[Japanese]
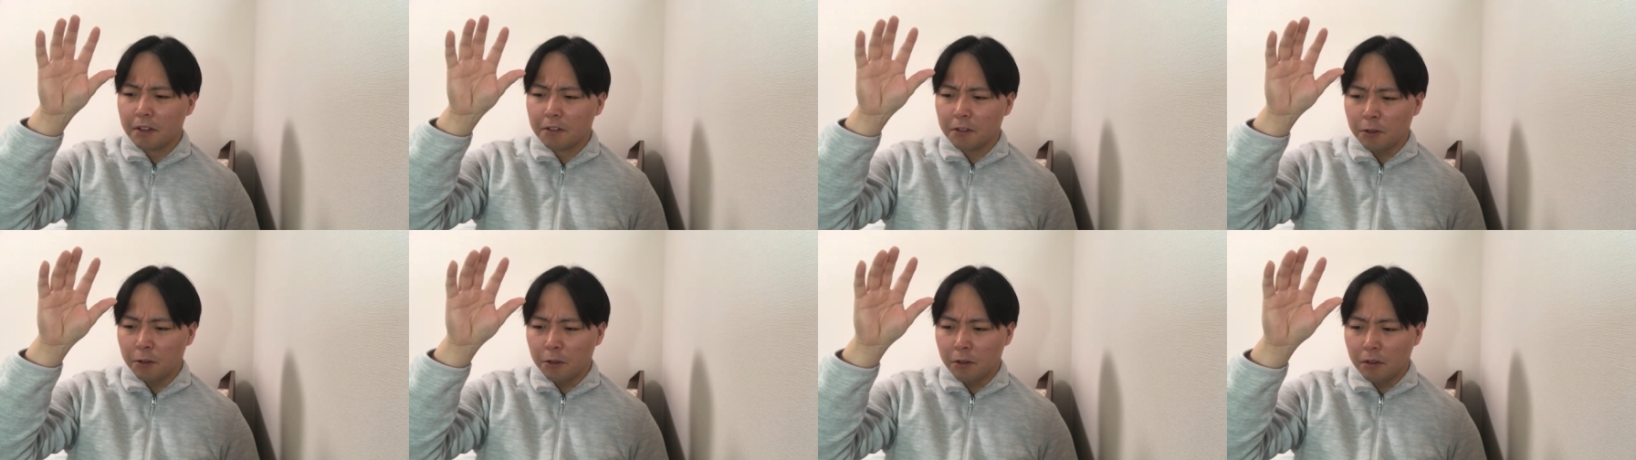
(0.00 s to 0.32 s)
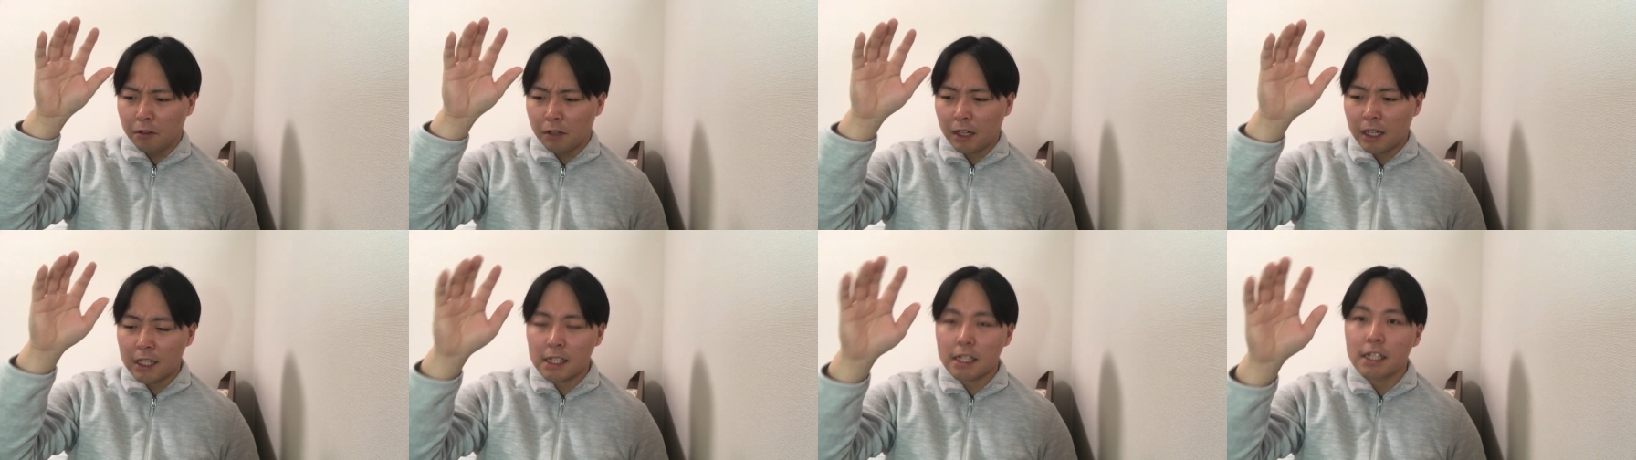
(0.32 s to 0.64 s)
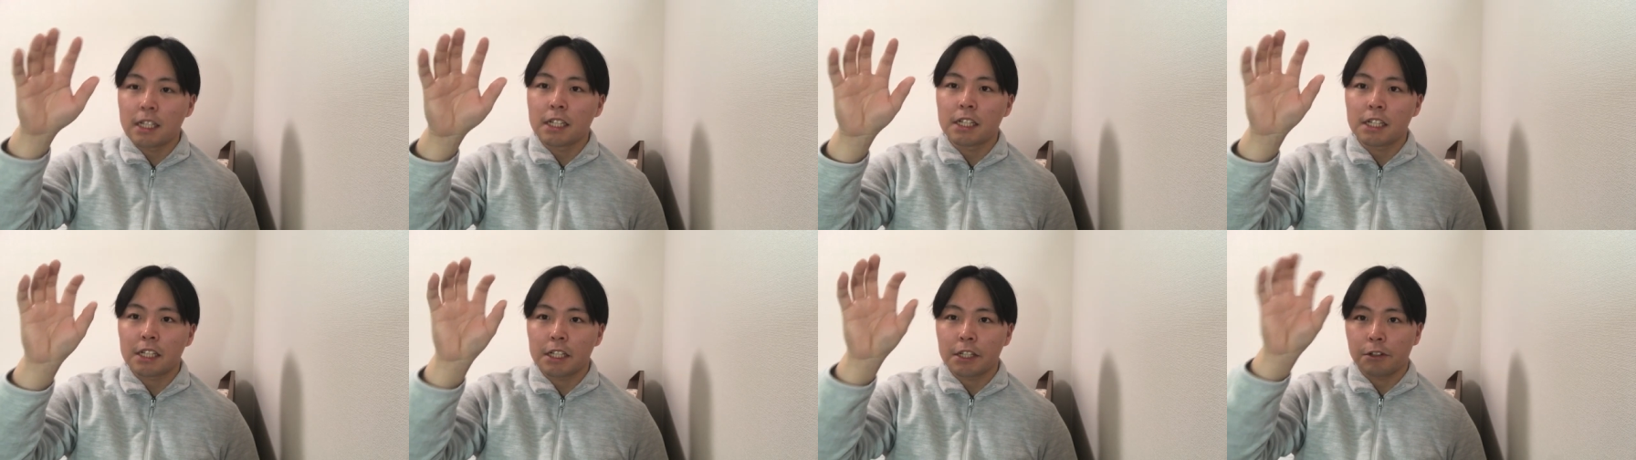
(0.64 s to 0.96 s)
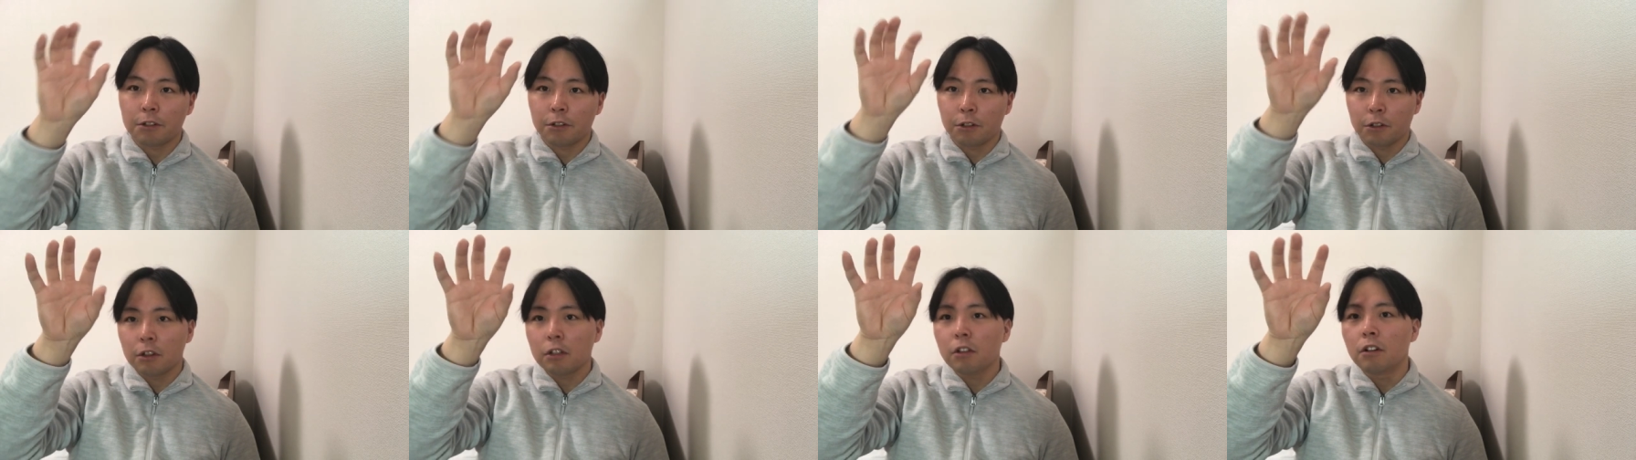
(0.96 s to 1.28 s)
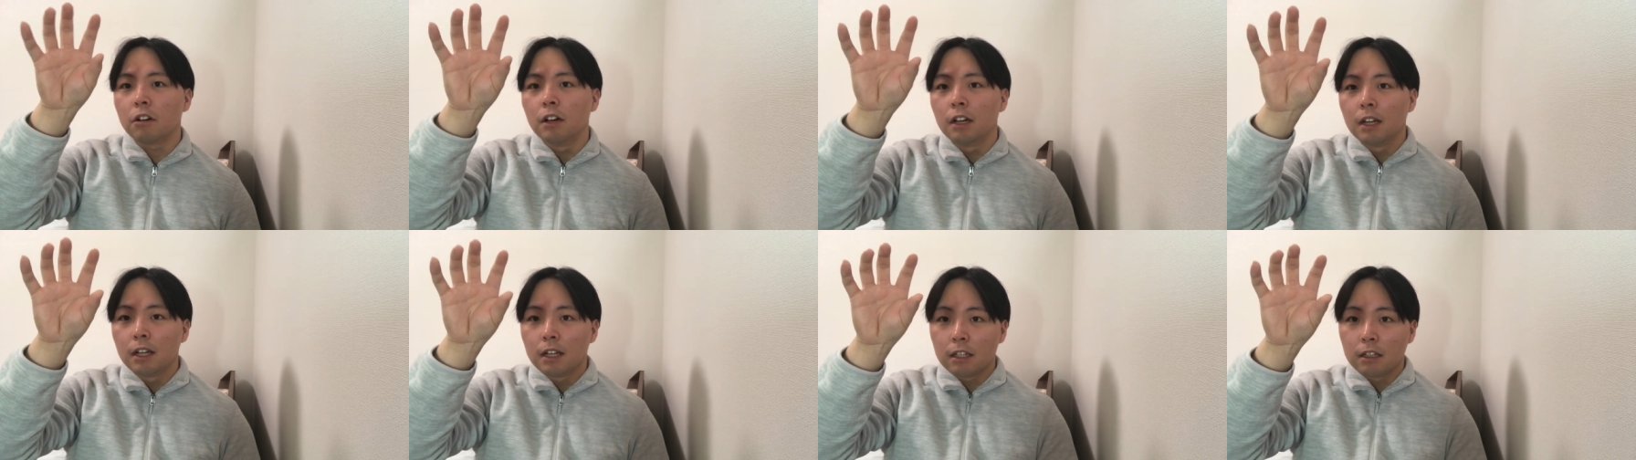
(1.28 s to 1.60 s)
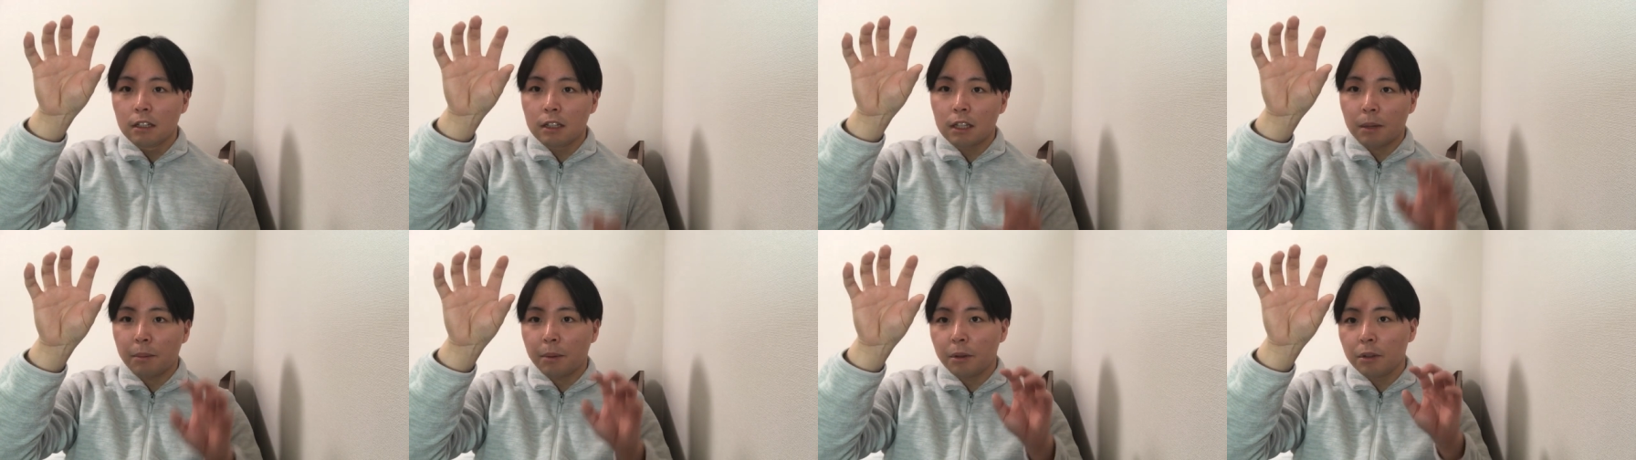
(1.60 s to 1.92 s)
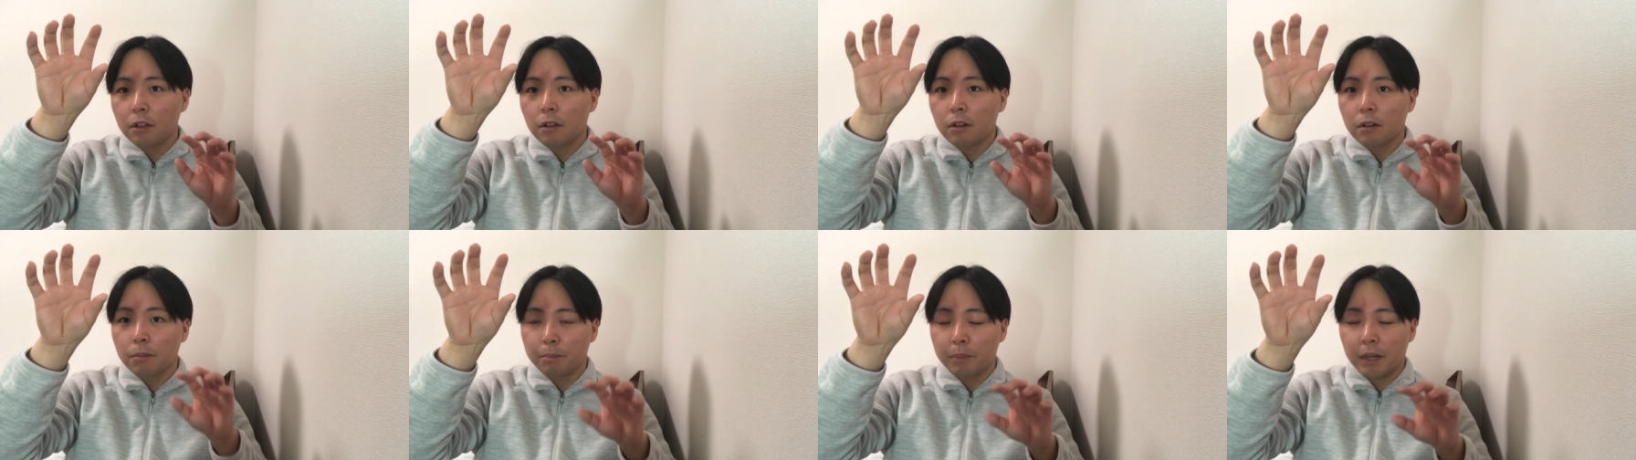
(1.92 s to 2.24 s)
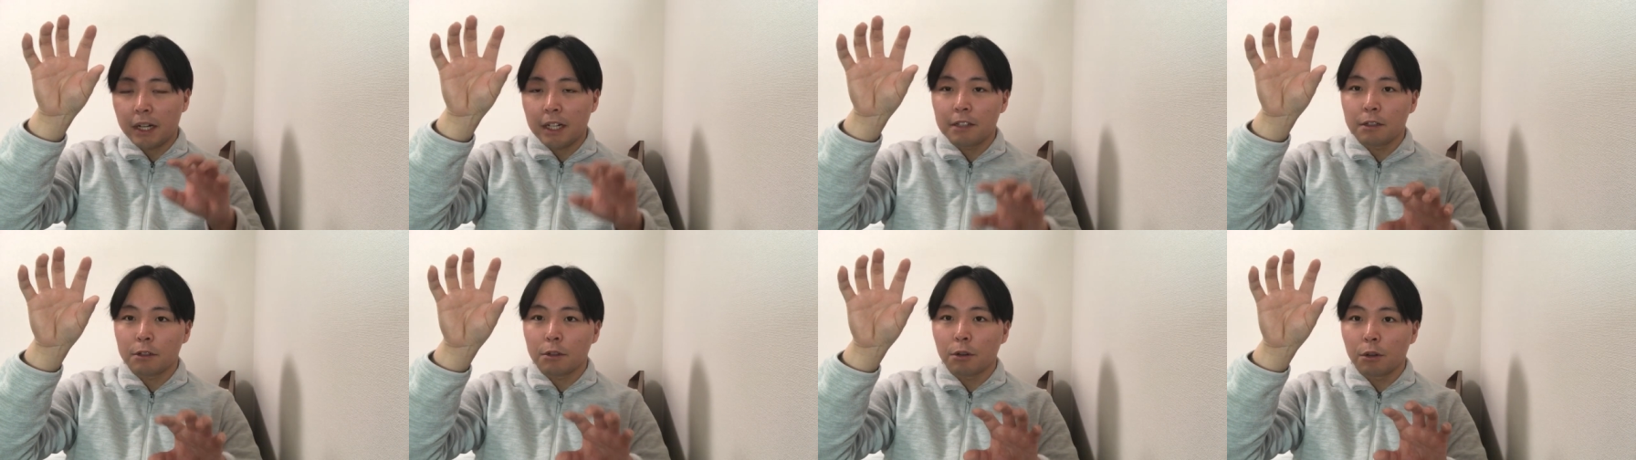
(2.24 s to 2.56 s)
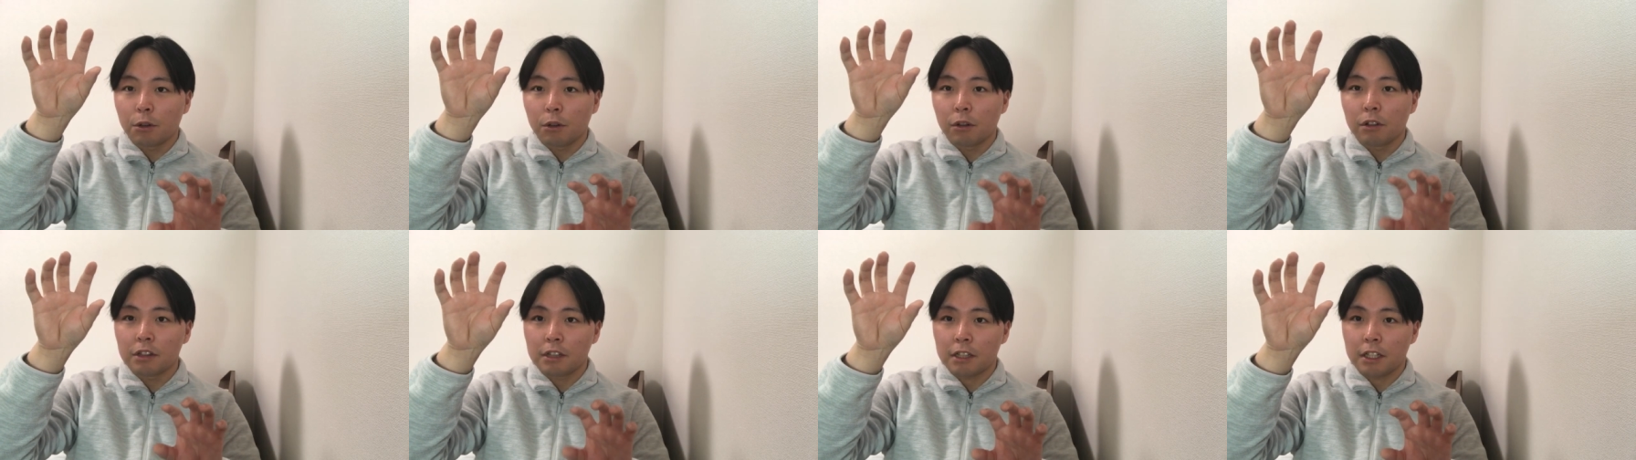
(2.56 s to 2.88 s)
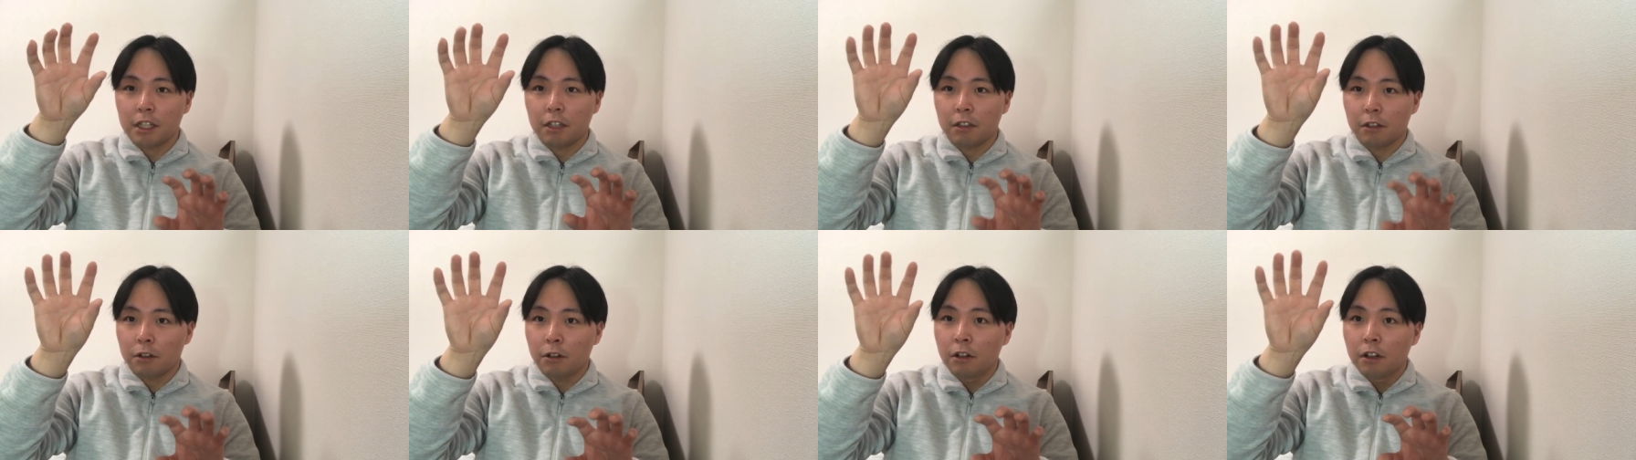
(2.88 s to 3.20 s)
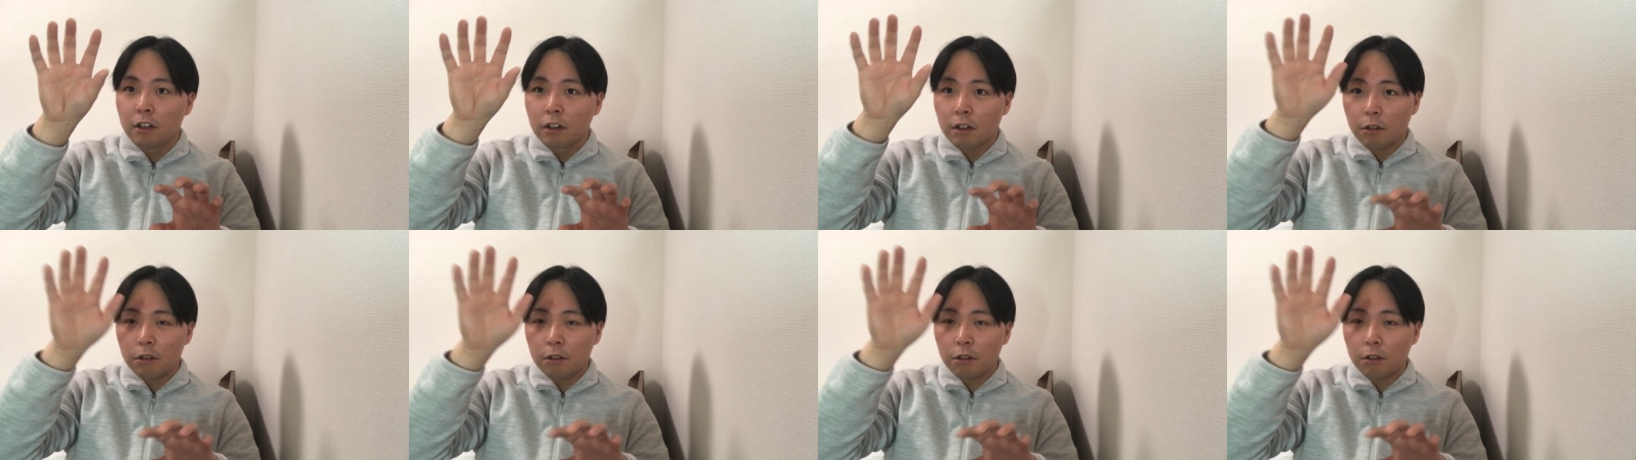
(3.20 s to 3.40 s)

こう発信してるのとユタボンのバリ雑言ツイート